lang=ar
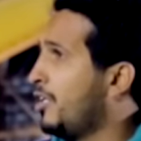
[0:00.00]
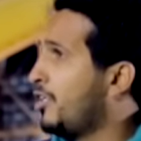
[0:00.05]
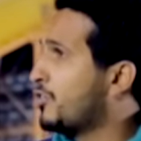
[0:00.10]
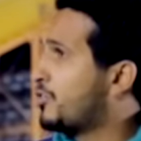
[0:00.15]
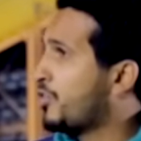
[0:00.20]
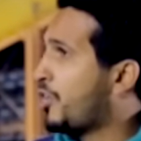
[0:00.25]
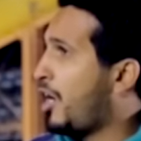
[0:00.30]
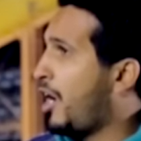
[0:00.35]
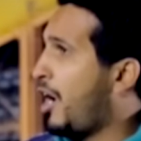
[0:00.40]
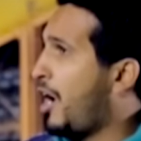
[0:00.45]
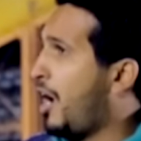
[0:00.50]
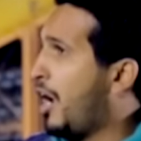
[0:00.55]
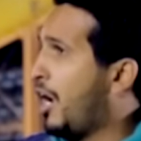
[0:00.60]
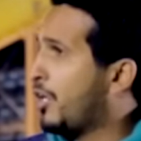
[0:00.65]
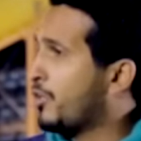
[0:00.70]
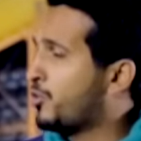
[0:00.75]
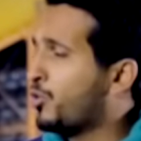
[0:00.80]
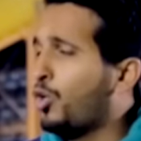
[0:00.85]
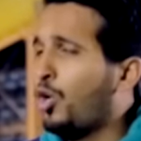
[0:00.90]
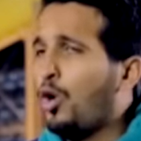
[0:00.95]

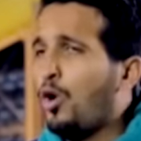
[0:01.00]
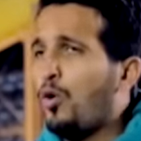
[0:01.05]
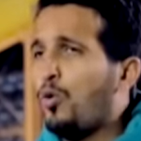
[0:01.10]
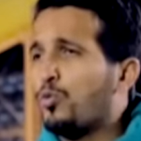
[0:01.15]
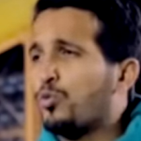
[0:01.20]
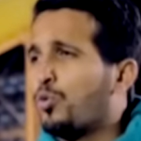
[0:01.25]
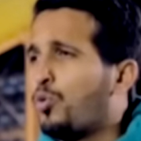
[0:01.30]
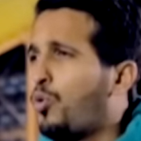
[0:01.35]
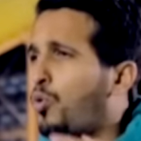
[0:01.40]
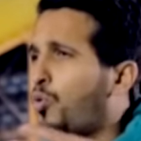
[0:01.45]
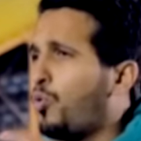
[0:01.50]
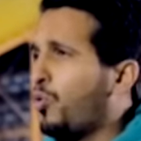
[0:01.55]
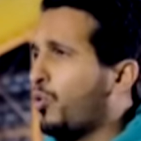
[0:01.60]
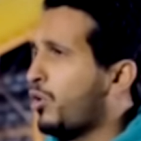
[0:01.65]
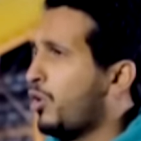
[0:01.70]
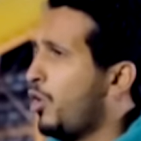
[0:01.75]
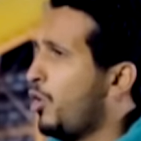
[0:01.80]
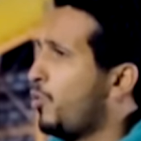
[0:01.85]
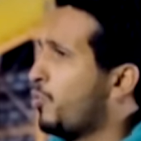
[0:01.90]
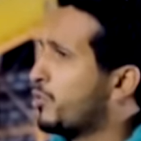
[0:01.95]
اجراءات ودخول
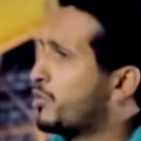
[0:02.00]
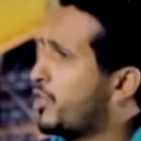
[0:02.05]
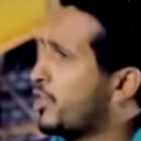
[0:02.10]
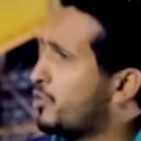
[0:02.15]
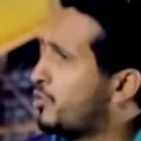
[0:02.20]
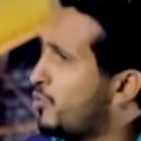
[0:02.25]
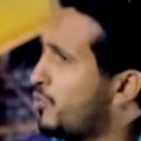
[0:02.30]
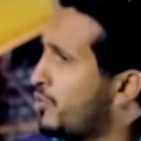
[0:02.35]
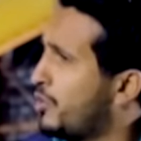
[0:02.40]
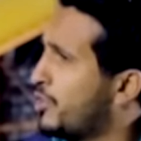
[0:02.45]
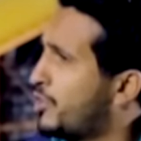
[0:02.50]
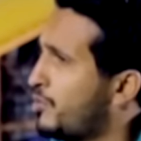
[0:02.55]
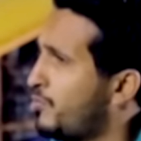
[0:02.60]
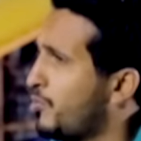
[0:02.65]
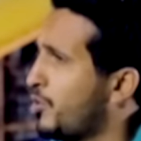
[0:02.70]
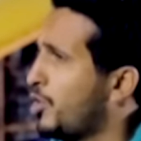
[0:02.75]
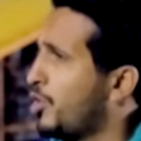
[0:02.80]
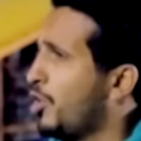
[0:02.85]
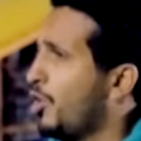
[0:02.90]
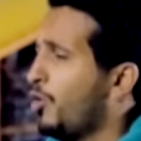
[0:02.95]
ويسجلون
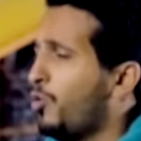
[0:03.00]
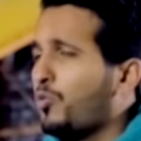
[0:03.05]
اسمي